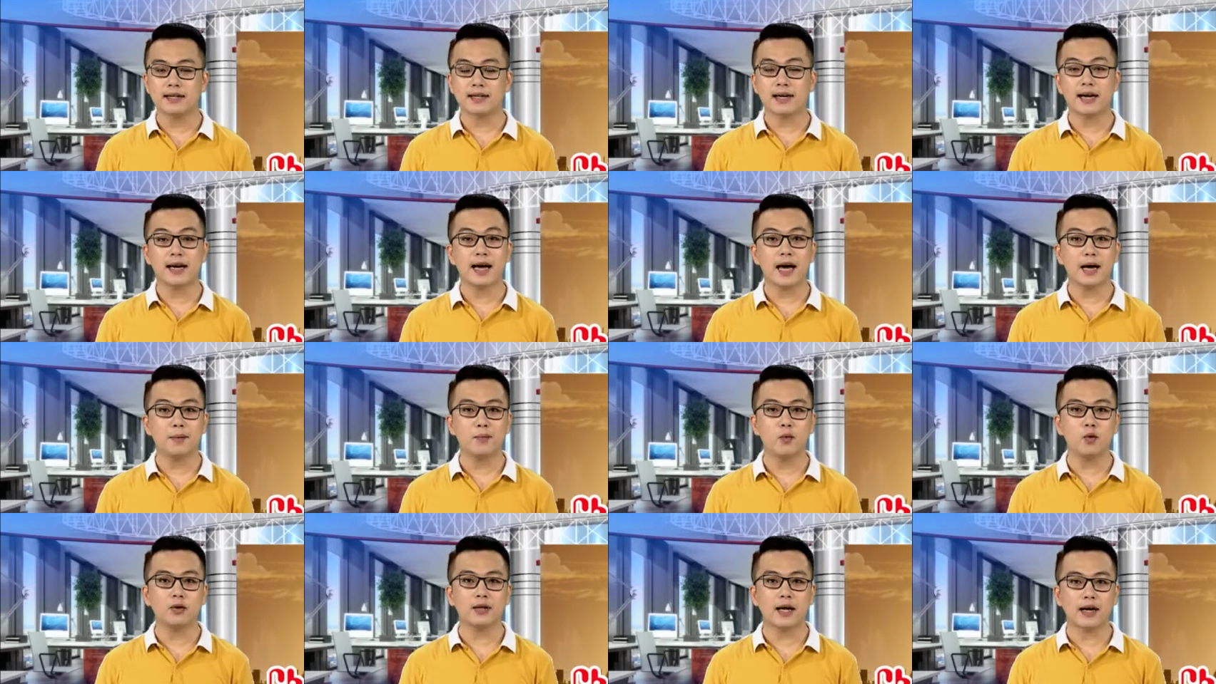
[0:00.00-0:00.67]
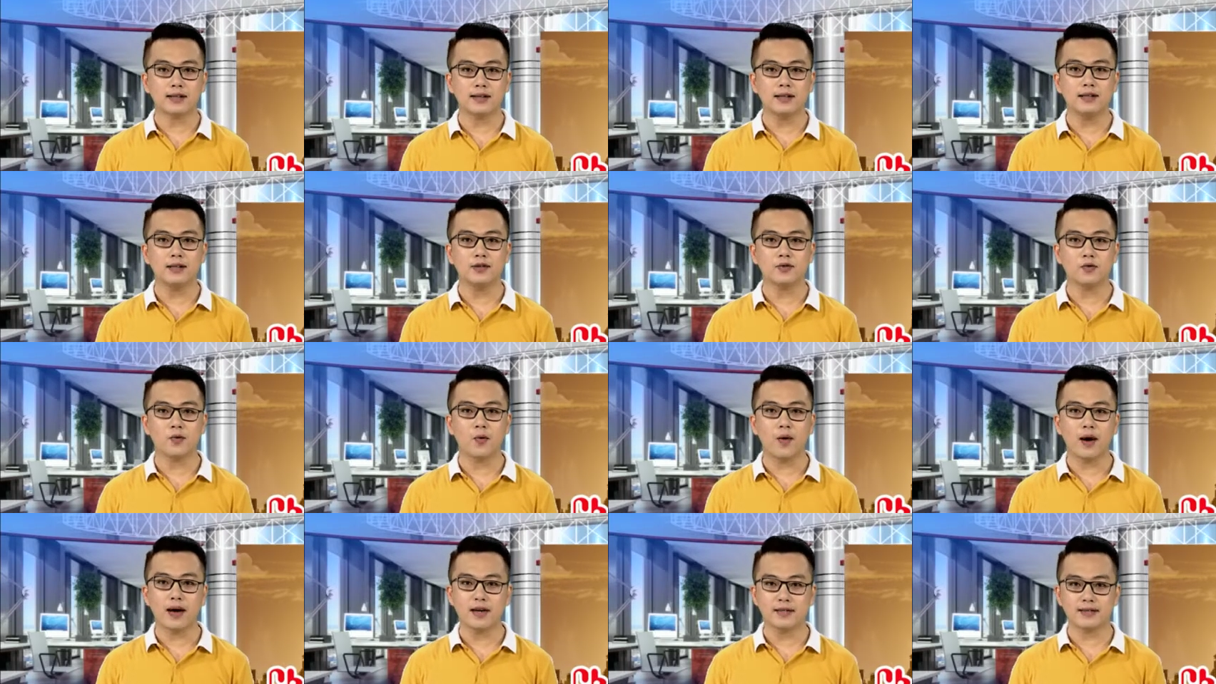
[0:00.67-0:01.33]
ngày 21 tháng 4
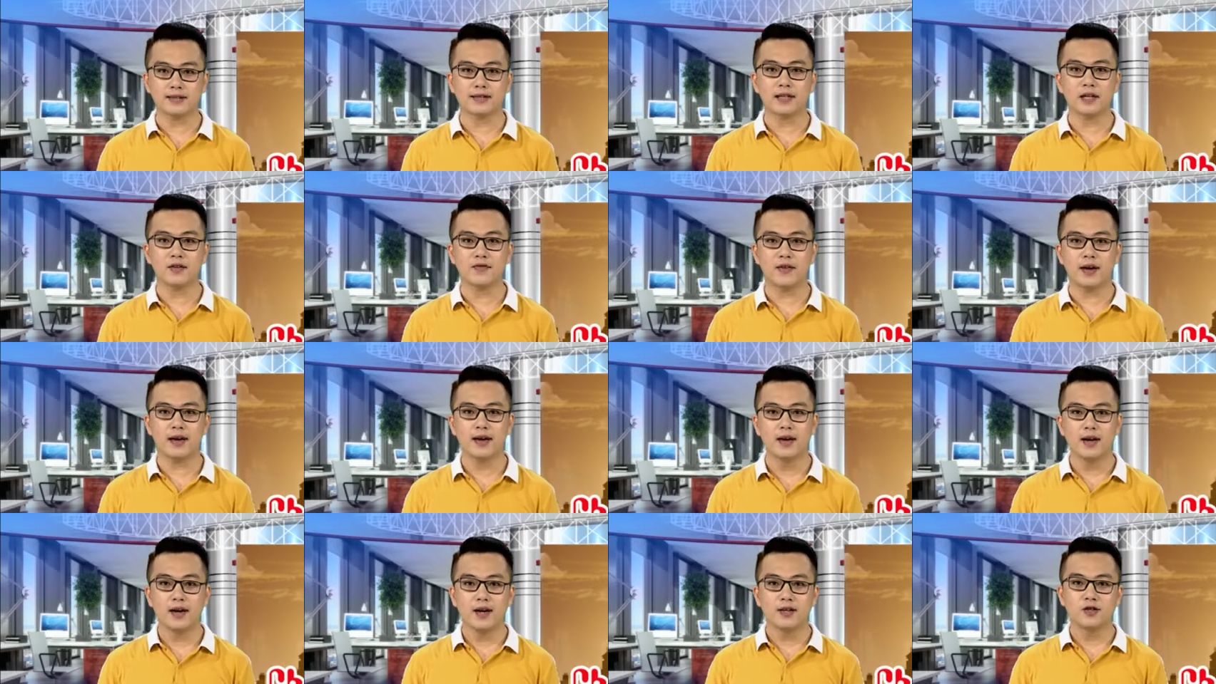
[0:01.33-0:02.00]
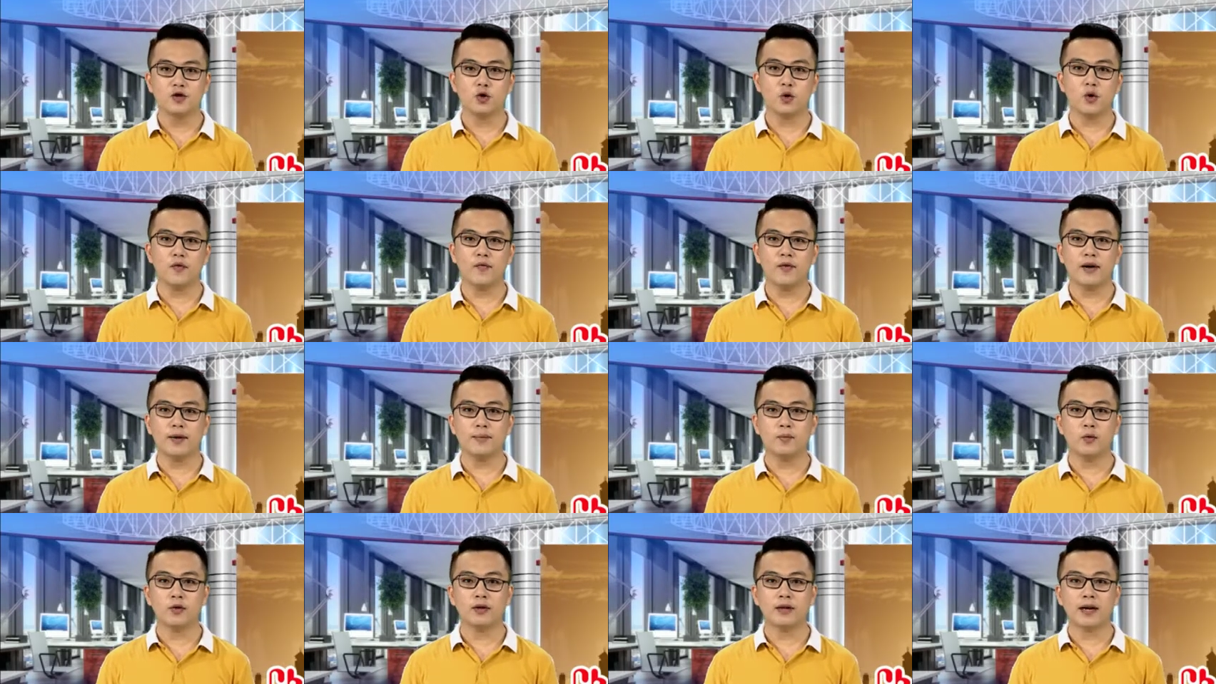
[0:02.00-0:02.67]
của STV. Chúc quý vị
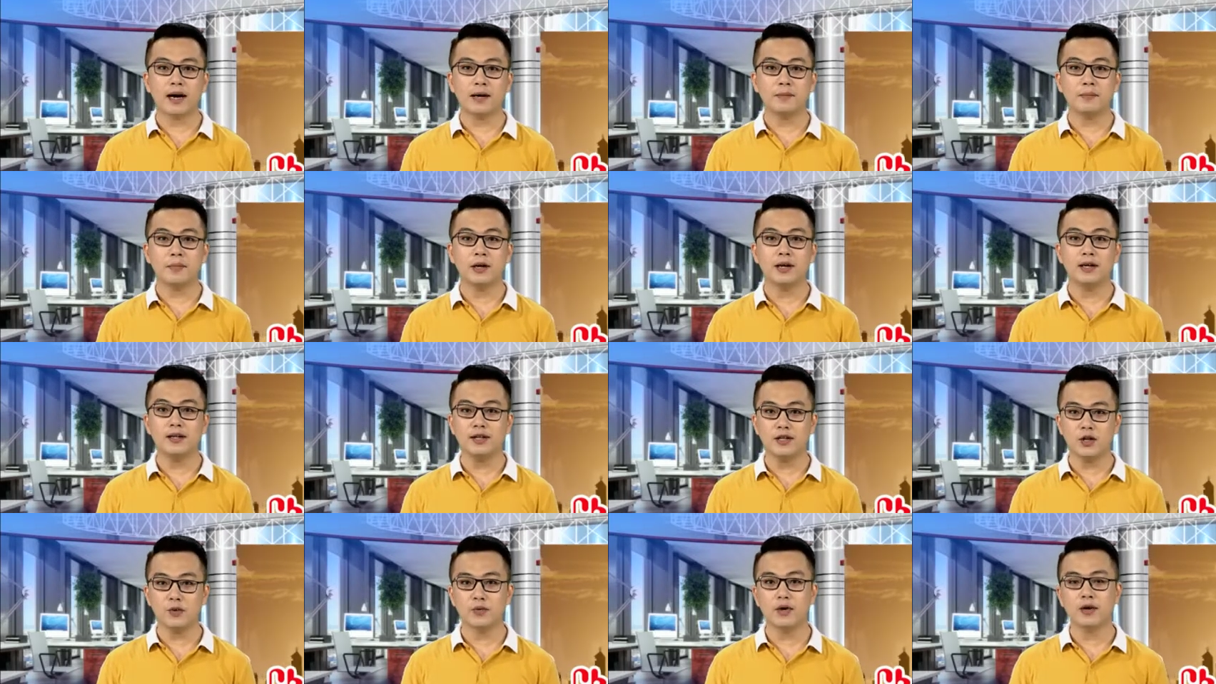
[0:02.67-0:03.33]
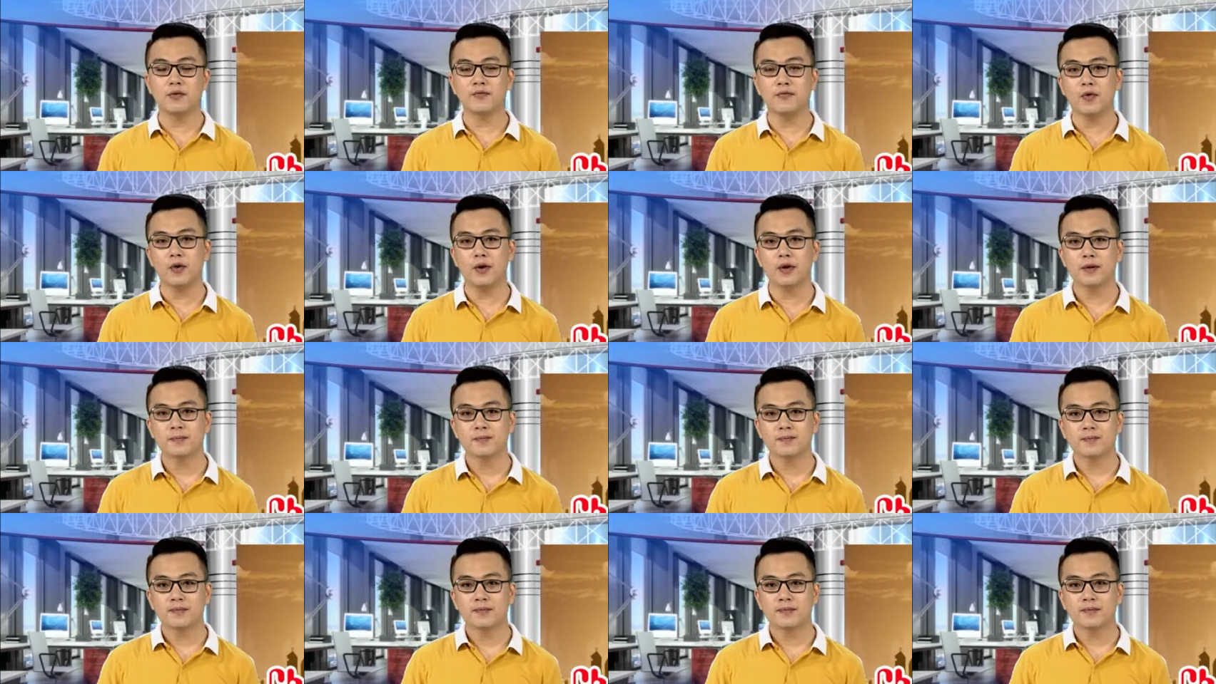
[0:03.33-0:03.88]
một ngày mới nhiều niềm vui.